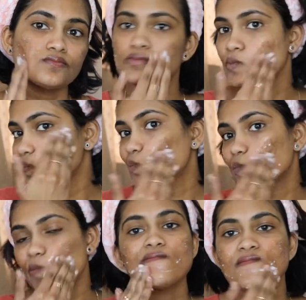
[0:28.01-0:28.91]
కొంచెం
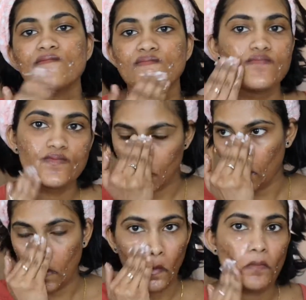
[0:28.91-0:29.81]
కోకోనట్ ఆయిల్ ఫేస్
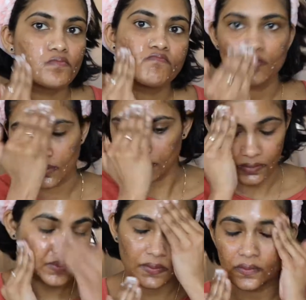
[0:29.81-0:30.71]
మీద అప్లై
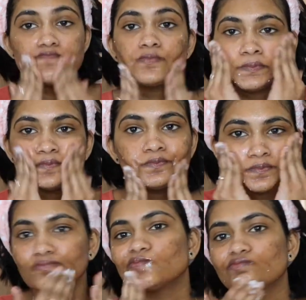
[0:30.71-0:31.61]
చేసుకుని సర్క్యులర్
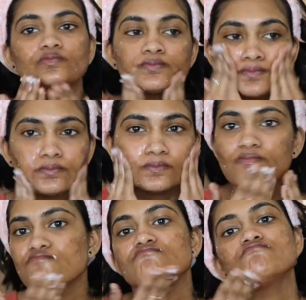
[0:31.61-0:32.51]
మోషన్స్లో అప్వర్డ్
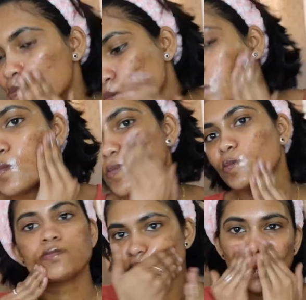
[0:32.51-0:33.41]
డైరెక్షన్లో
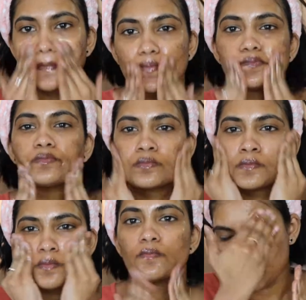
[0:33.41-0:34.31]
మసాజ్ చేసుకుంటా ఒక టూ
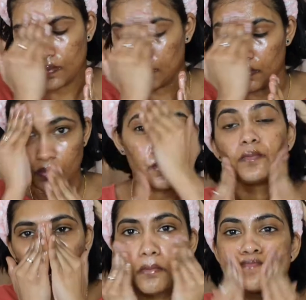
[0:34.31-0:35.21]
త్రీ మినిట్స్
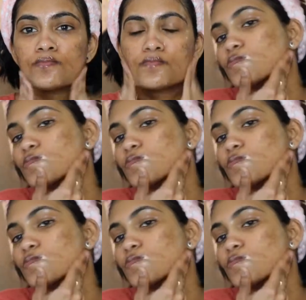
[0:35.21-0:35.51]
మీరు